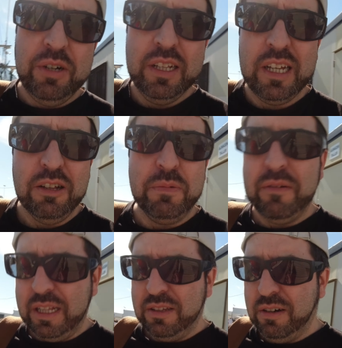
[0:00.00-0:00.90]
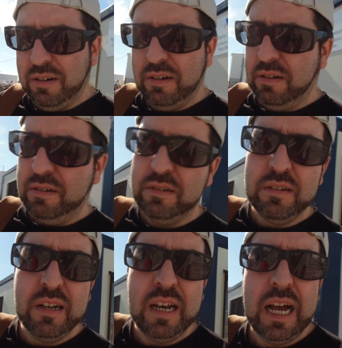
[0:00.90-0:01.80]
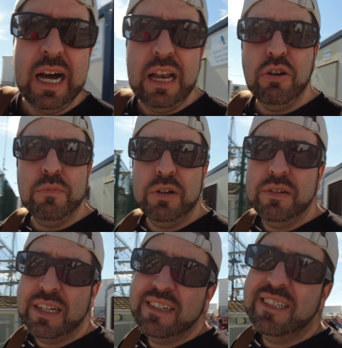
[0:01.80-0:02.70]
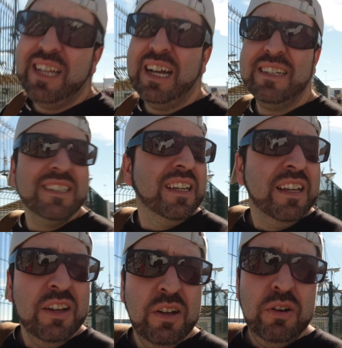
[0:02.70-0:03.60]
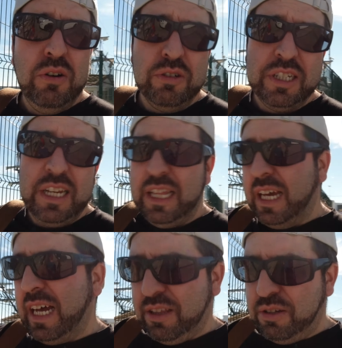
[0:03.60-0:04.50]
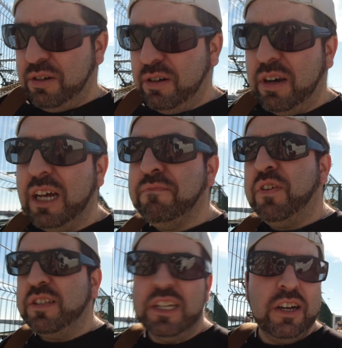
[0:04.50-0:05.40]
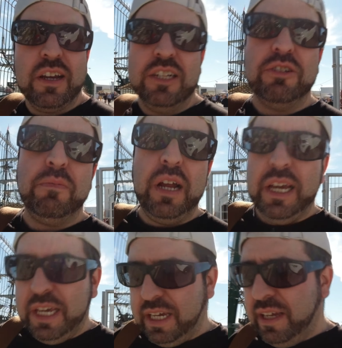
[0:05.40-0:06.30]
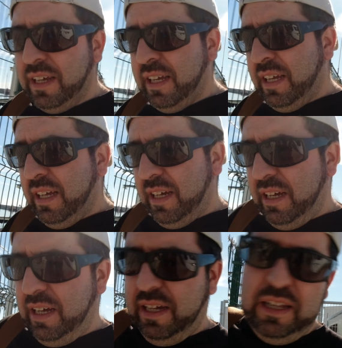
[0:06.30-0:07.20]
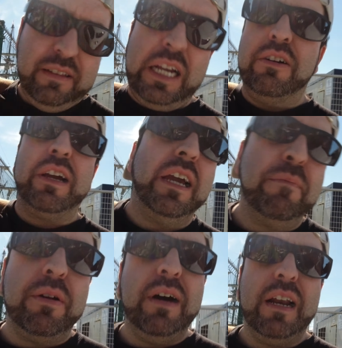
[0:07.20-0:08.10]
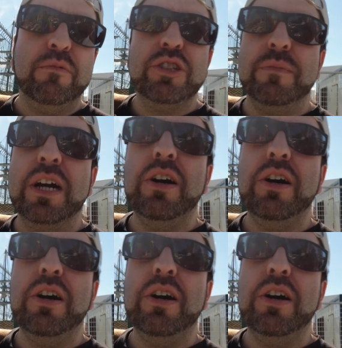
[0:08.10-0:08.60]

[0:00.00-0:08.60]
ya hemos estado probando la Lomo Instant os iré dejando las fotillas que he hecho por ahí. Eh, tengo que probarla mucho